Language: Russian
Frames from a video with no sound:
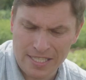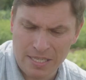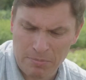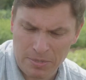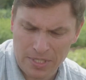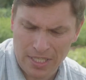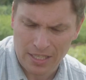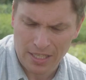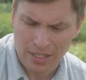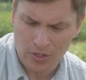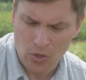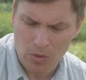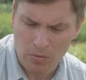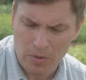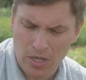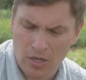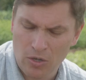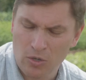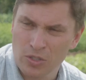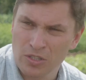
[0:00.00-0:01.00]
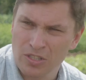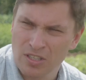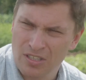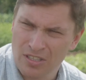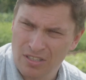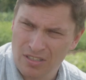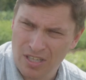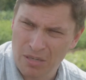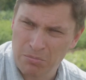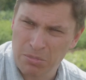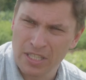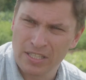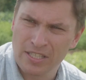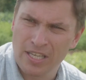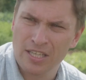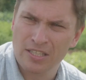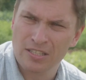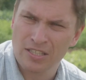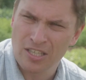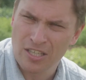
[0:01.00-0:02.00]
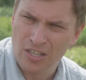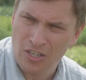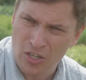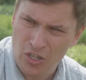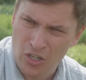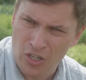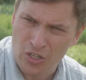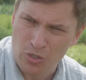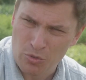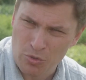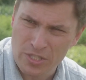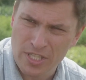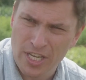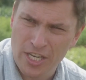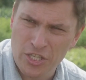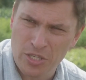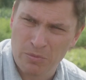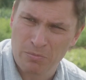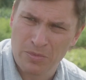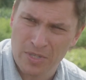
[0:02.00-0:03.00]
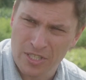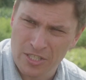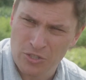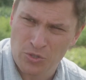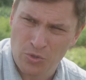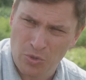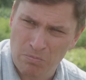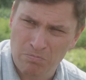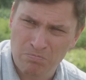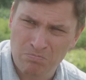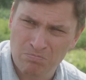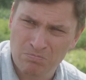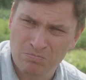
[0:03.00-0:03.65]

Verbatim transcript: тип солоновы, он обладает хрустящим листом.